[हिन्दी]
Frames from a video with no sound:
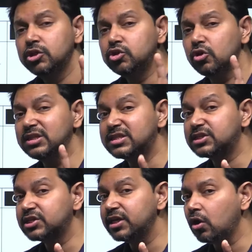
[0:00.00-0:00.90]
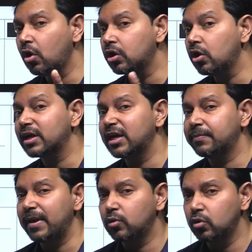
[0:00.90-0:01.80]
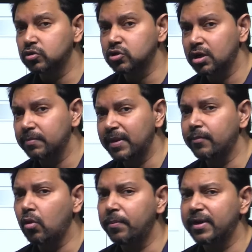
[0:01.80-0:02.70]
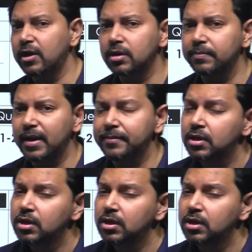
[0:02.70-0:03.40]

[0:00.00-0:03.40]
जो स्ट्रिंग और ऑर्गन पाइप क्लोज ऑर्गन पाइप ओपन ऑर्गन पाइप